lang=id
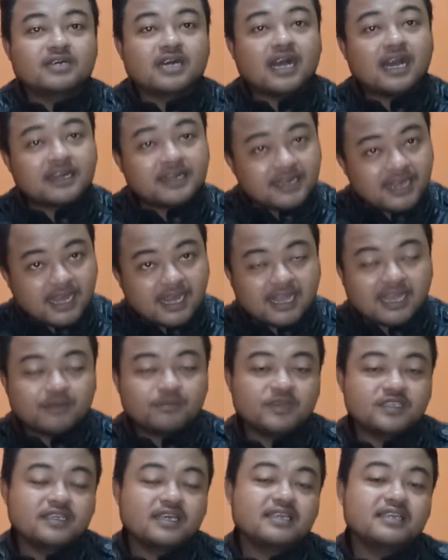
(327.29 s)
Anda
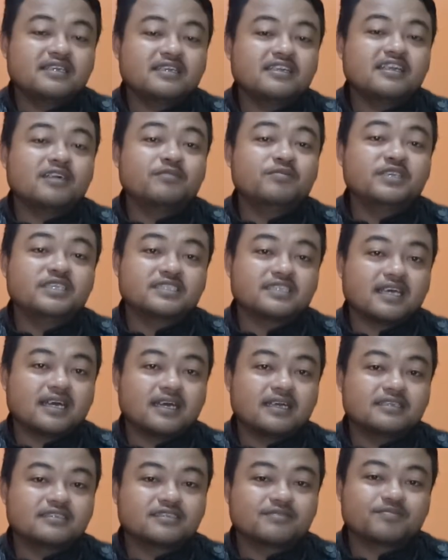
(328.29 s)
akan menjadi tidak bisa.
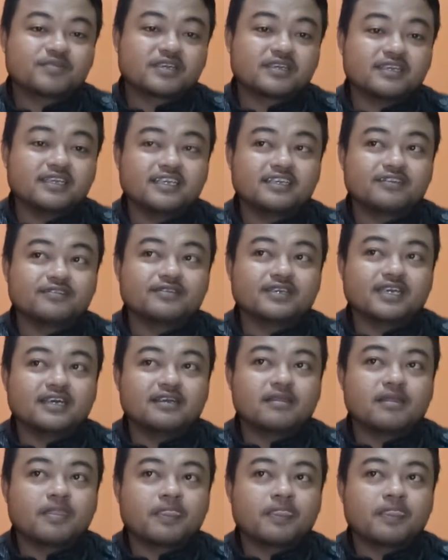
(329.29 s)
Seperti itu ya.